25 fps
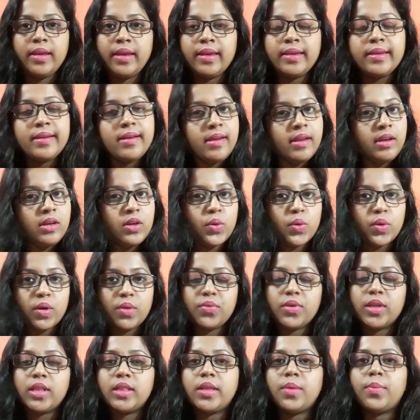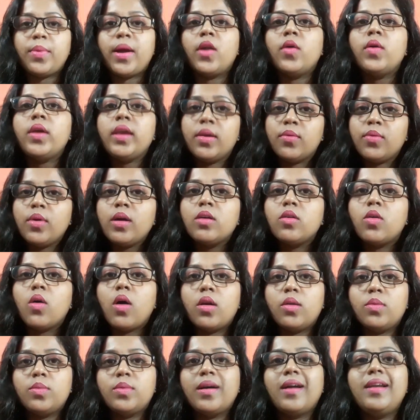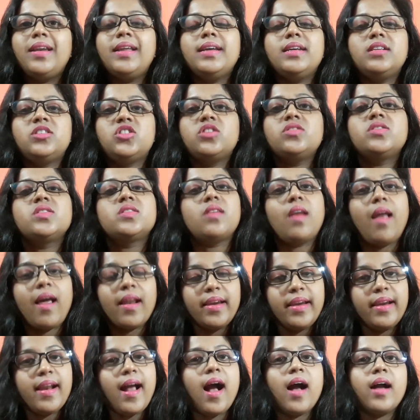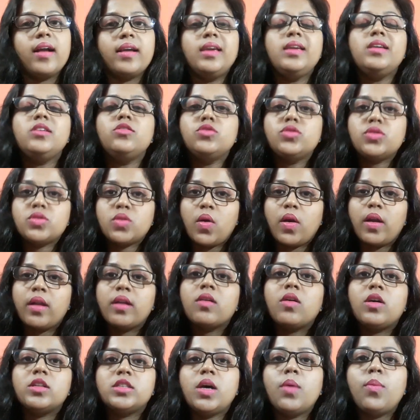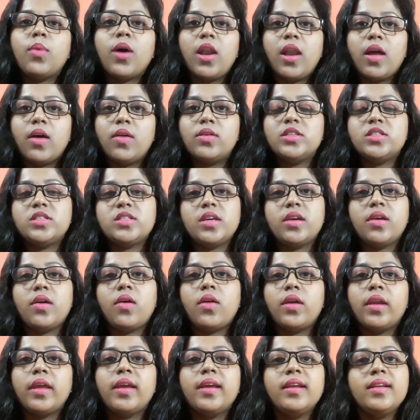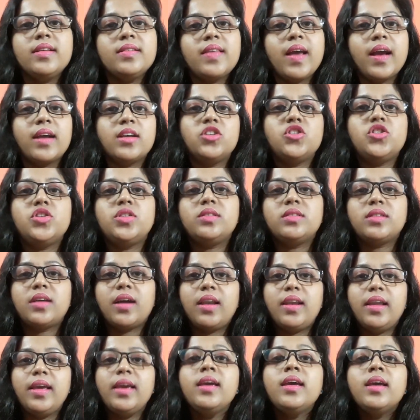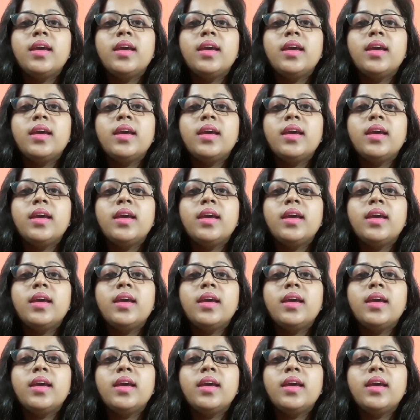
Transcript: ক্লিন করে ফেলতে পারো এবং গরমকালে এটা স্নানের আগে ইউজ করার কথা বলা হয়েছে অনেকেরই থাকে শীতকালে